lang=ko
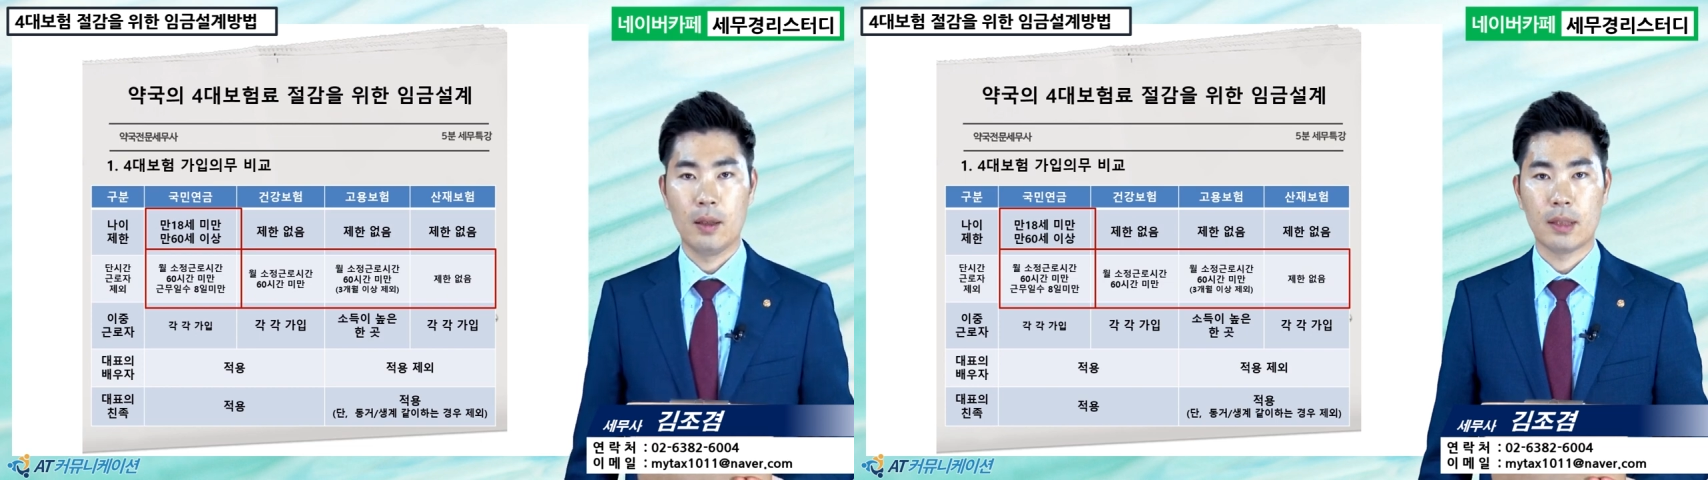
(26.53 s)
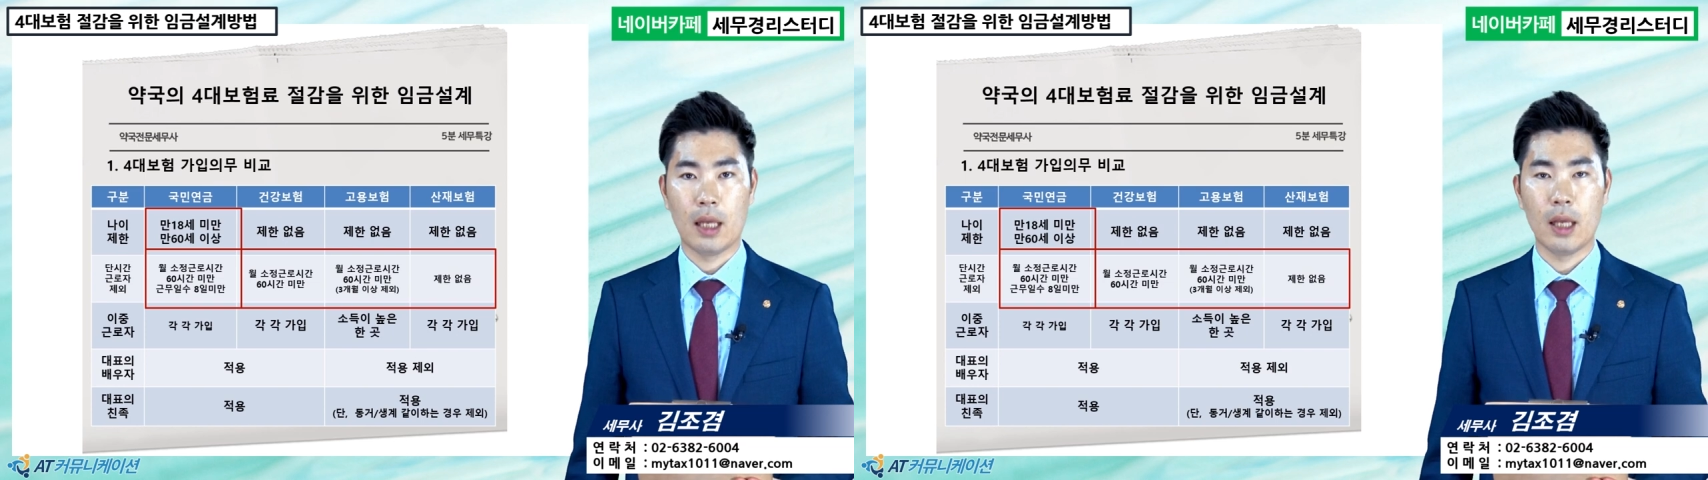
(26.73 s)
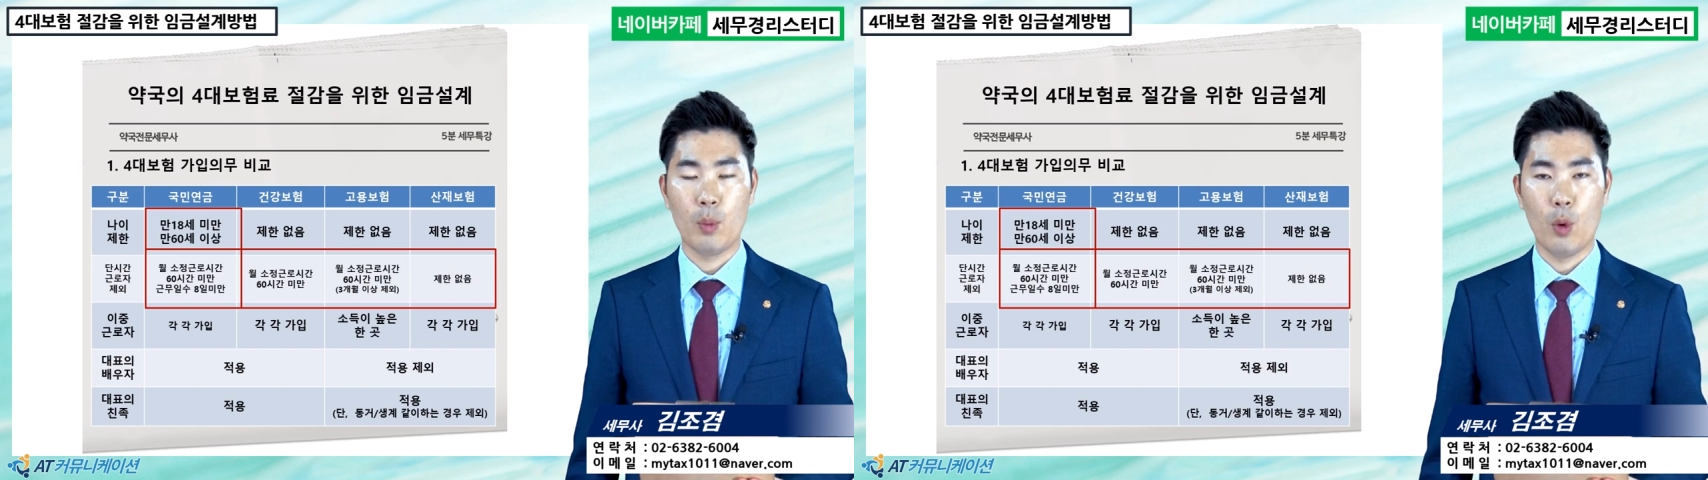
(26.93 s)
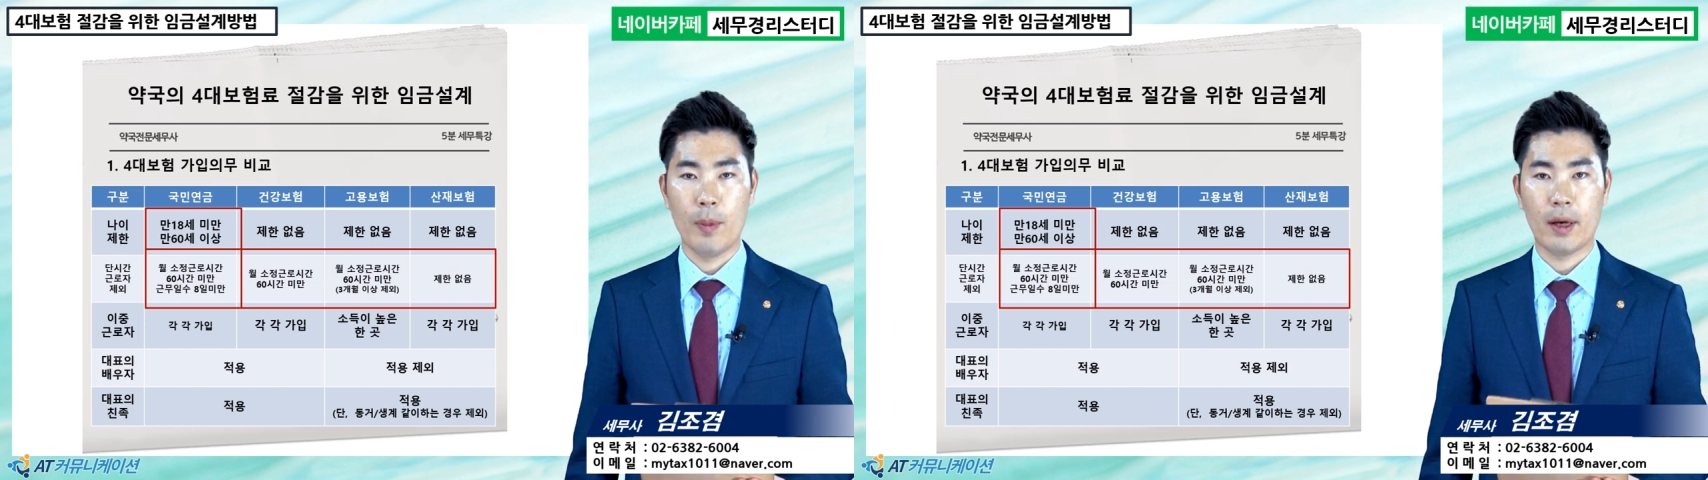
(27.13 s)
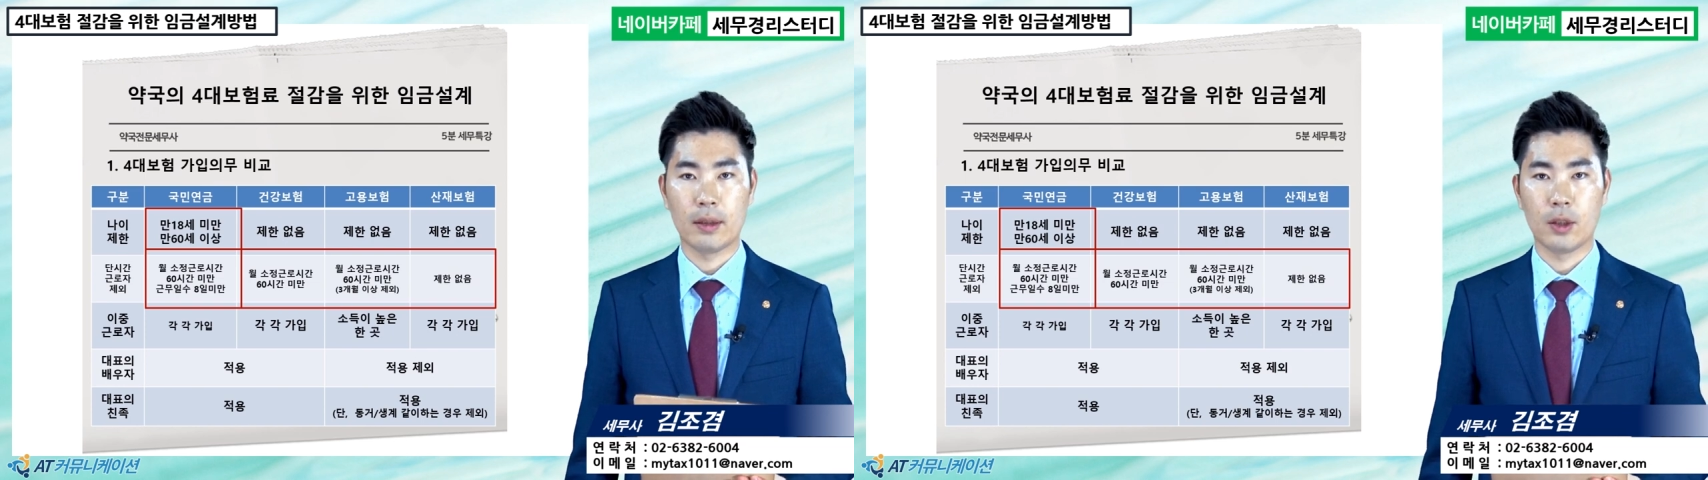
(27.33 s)
4대
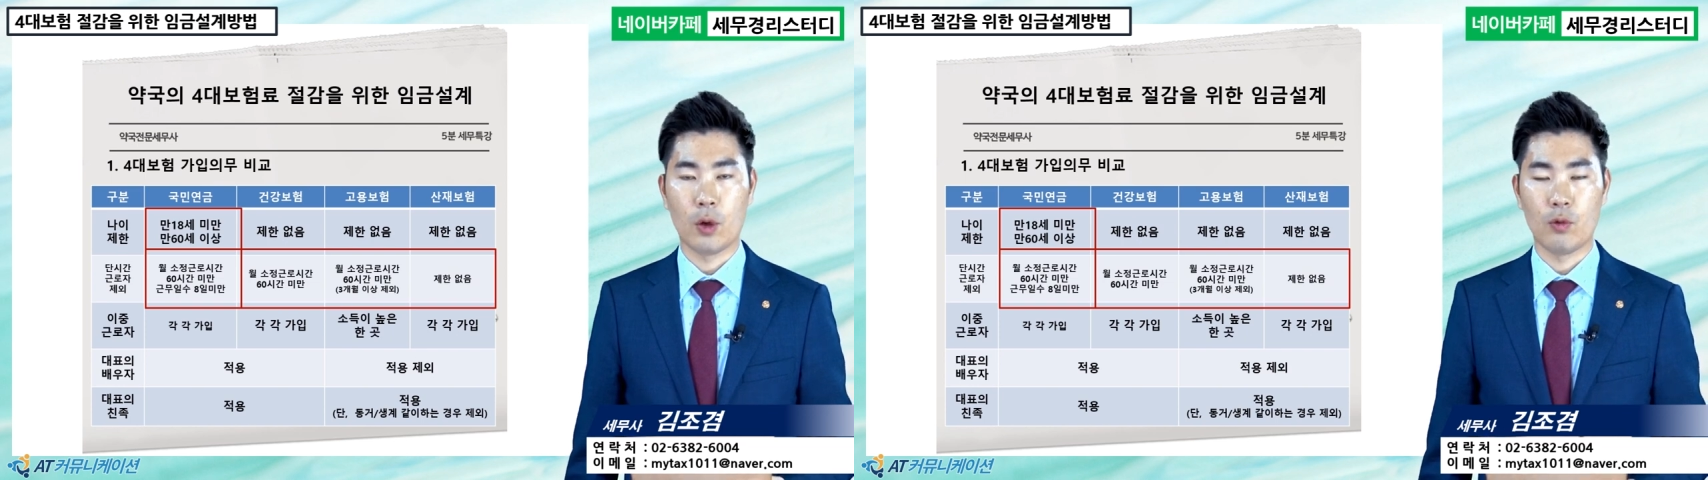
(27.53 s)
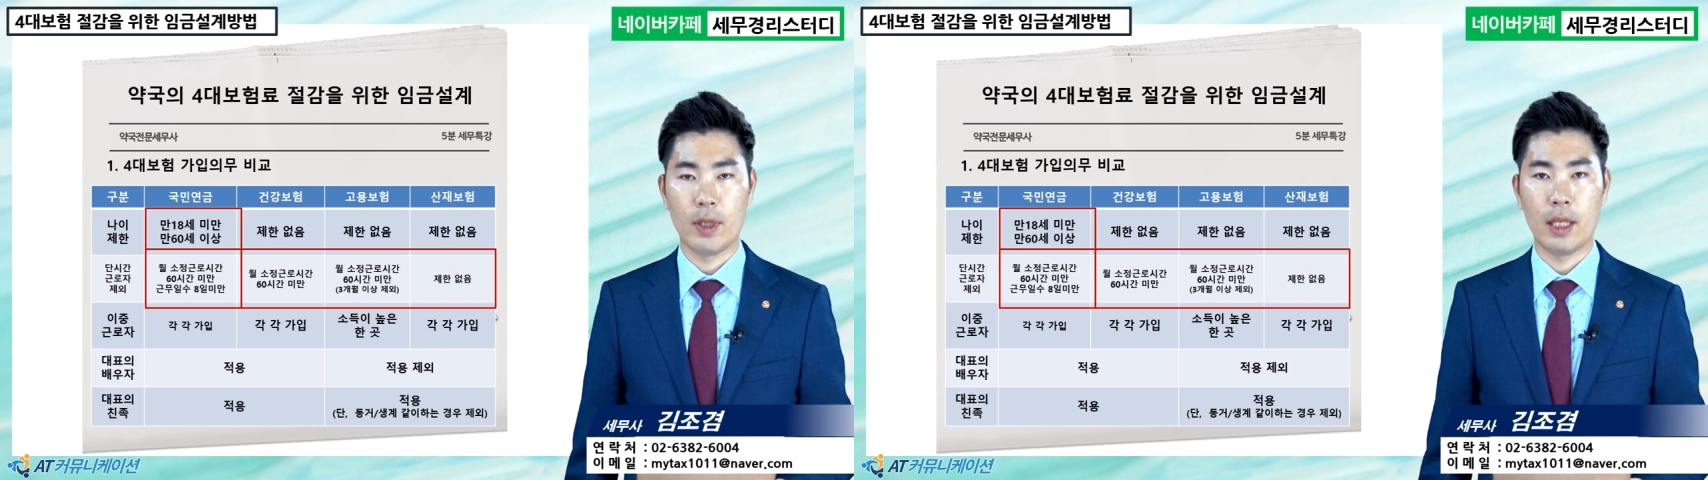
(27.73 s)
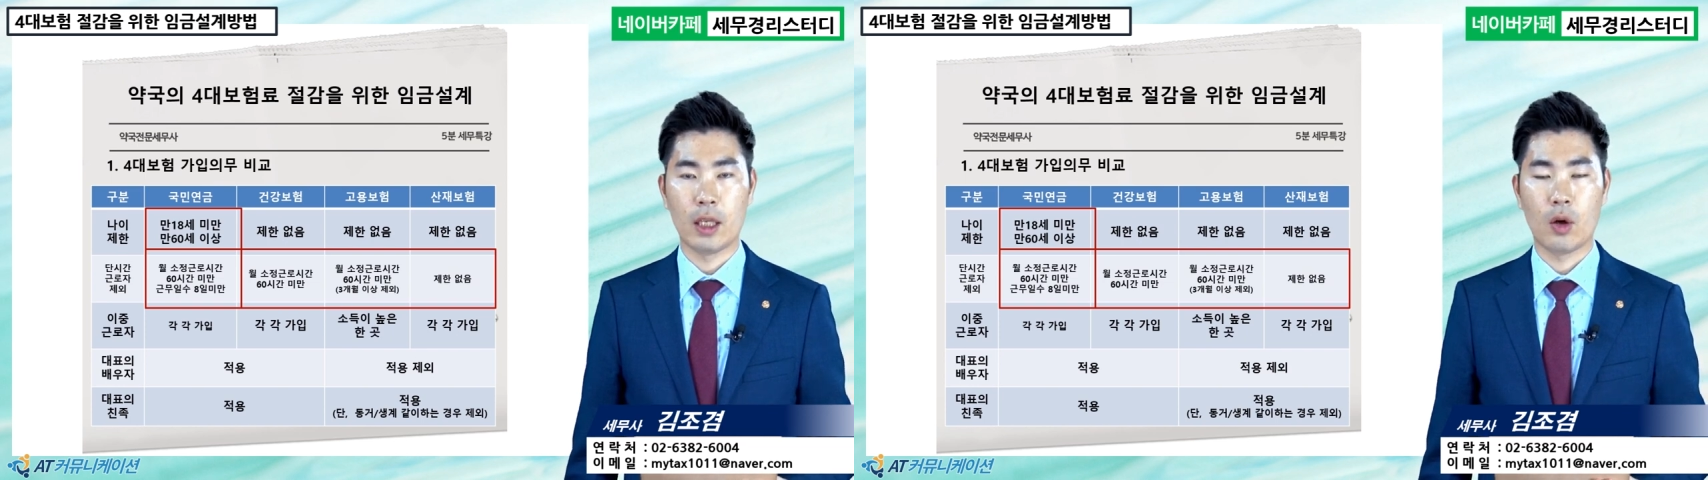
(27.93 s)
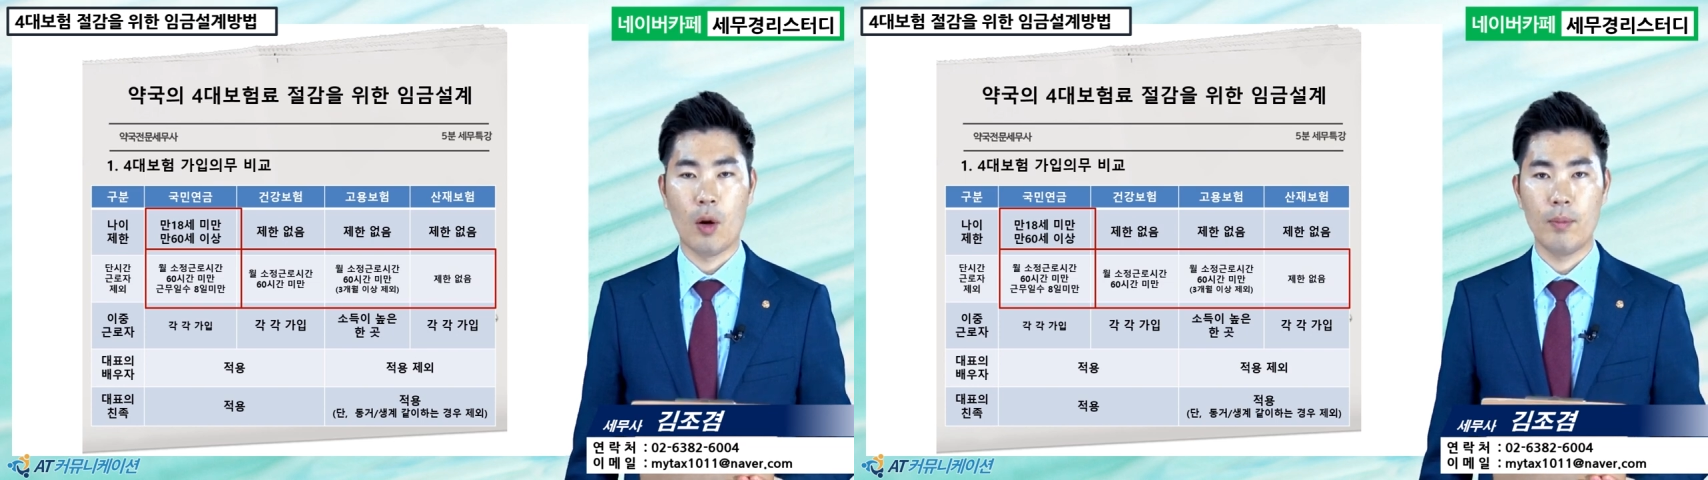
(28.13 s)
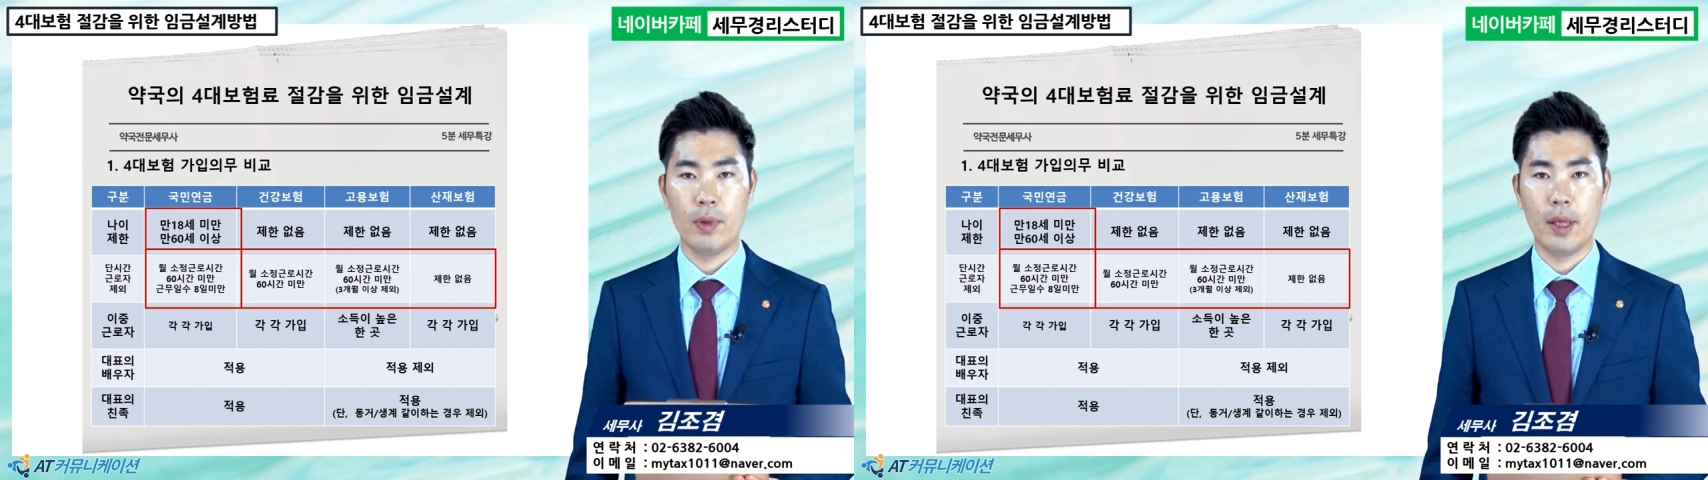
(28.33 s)
보험회 같은 경우에는
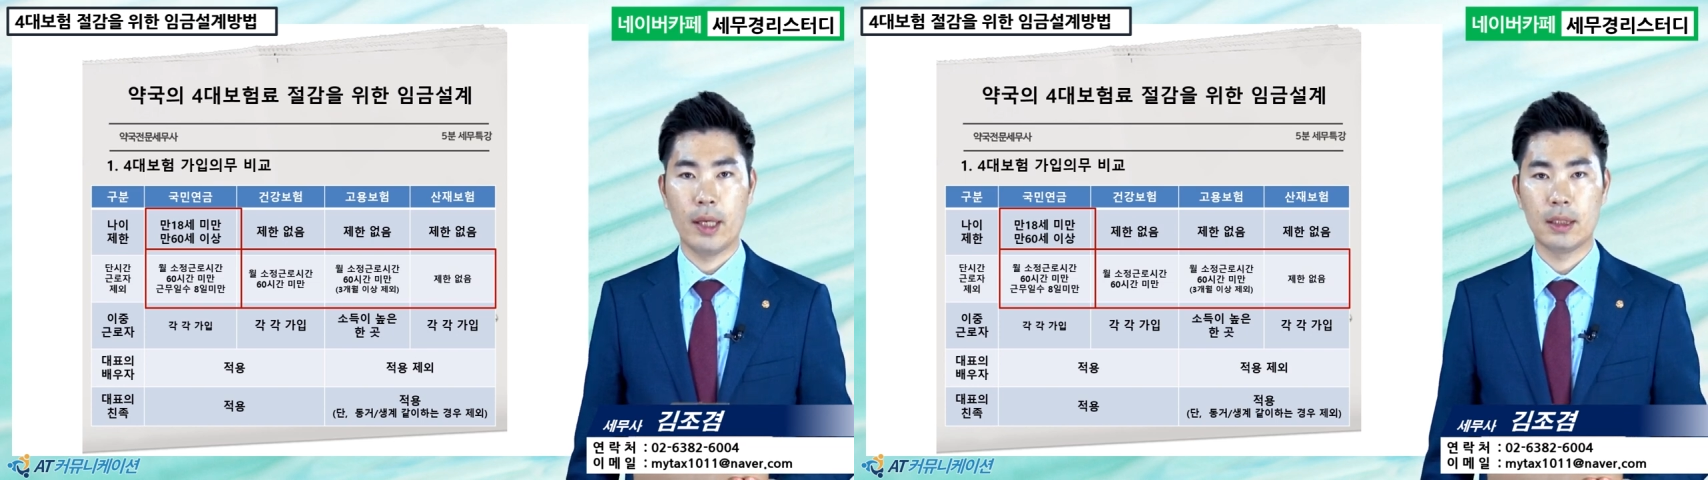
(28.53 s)
인건비의